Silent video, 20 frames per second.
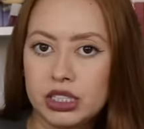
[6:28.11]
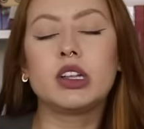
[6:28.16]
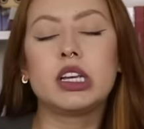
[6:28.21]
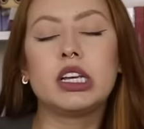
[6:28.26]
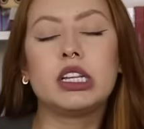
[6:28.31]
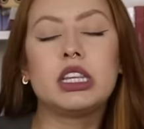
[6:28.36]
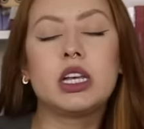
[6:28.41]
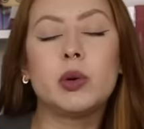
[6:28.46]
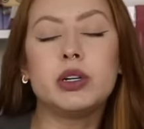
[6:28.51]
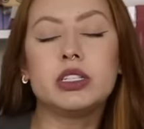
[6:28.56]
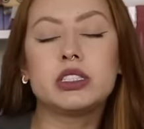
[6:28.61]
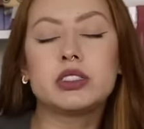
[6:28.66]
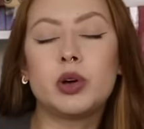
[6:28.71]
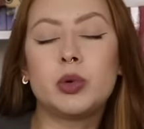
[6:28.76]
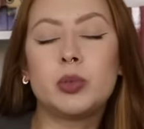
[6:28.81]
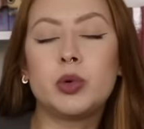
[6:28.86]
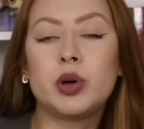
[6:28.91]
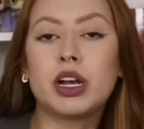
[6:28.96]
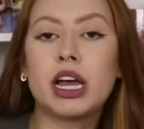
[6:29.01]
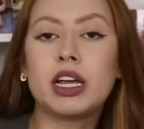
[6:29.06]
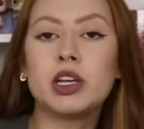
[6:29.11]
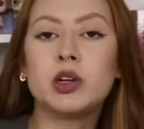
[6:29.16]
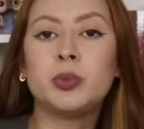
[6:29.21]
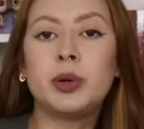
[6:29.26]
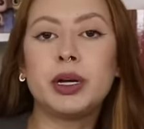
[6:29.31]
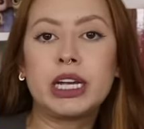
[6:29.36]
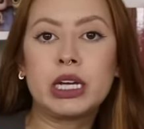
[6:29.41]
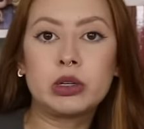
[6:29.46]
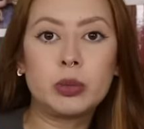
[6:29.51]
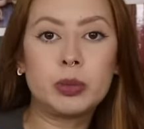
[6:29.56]
Então, eles vão morar em um
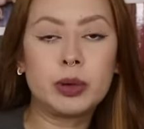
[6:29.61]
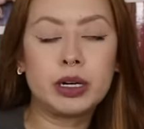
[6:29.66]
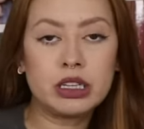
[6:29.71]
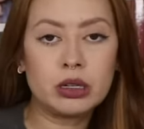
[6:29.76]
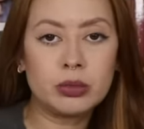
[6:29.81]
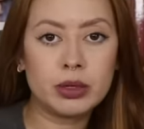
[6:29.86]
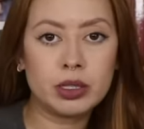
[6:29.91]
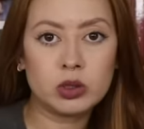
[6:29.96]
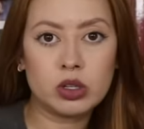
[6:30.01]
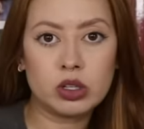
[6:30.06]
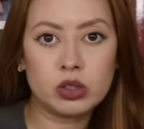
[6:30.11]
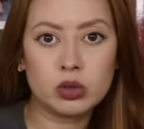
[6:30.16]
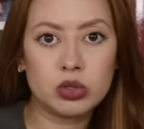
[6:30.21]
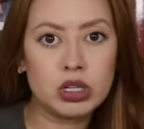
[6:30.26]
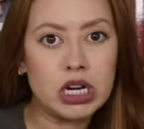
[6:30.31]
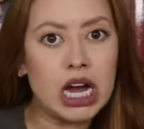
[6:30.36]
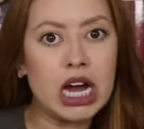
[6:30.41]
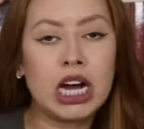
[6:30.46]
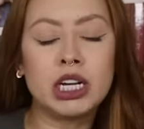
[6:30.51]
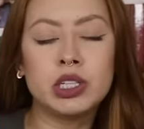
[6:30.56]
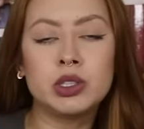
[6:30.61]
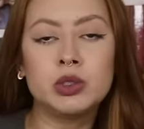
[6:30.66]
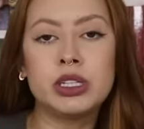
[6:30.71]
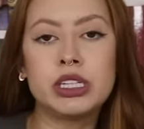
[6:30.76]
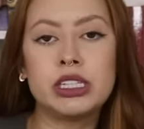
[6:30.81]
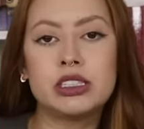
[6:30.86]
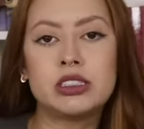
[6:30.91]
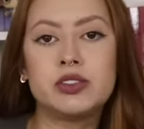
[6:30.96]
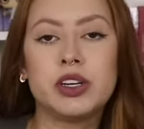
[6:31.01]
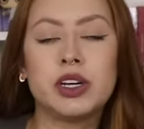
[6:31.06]
pequeno apartamento alugado e
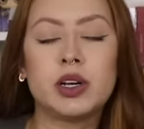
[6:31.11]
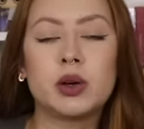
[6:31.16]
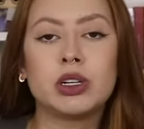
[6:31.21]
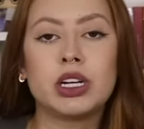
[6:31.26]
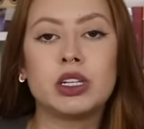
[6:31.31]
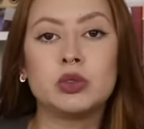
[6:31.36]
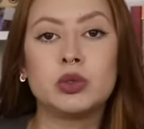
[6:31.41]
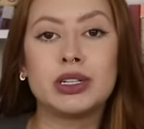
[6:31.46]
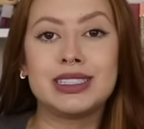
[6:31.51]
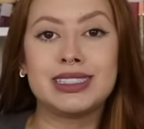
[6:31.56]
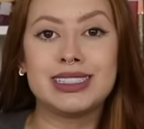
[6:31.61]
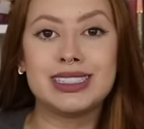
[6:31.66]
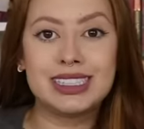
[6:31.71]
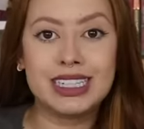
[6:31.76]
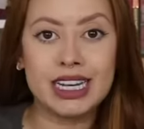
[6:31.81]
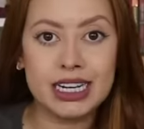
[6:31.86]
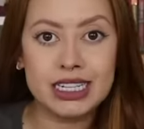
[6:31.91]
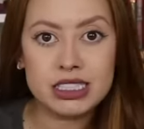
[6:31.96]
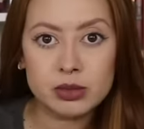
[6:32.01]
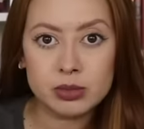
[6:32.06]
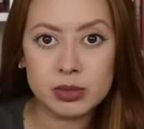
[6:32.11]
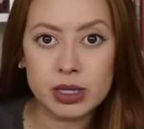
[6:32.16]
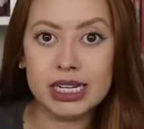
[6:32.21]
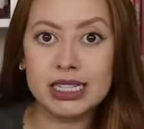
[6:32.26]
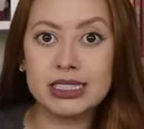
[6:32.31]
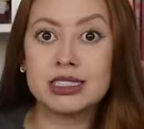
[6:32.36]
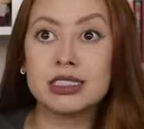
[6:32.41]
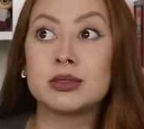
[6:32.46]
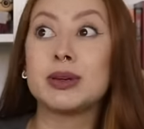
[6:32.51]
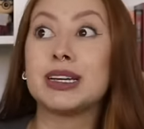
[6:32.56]
eles ficam lá durante seis
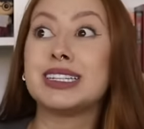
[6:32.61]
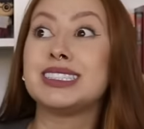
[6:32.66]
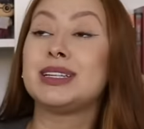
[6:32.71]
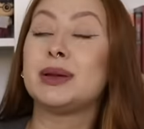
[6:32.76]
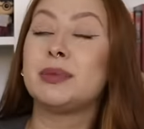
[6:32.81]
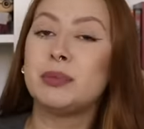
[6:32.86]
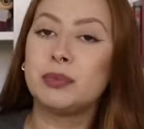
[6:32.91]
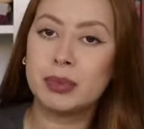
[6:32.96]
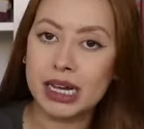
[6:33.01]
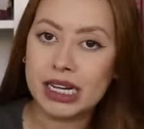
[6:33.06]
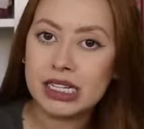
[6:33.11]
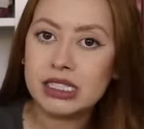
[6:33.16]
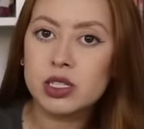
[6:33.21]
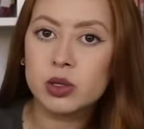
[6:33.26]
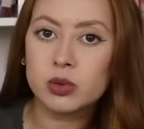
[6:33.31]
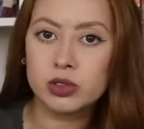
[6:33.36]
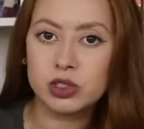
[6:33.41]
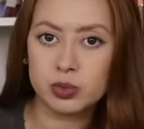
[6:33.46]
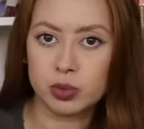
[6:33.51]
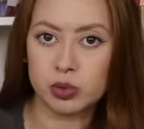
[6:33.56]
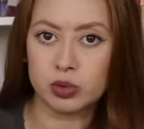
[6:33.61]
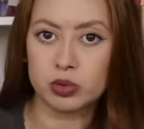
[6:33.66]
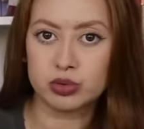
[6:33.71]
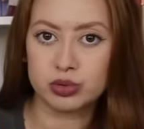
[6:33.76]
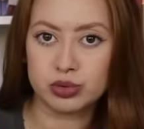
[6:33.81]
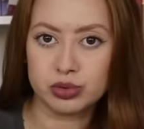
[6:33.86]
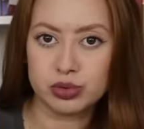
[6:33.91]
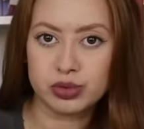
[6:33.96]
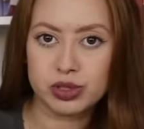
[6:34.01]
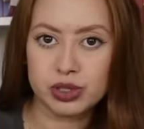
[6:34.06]
meses, mas também são
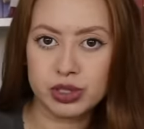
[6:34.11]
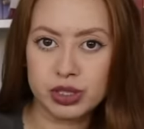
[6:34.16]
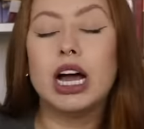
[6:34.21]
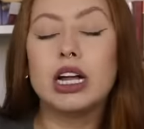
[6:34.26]
expulsos.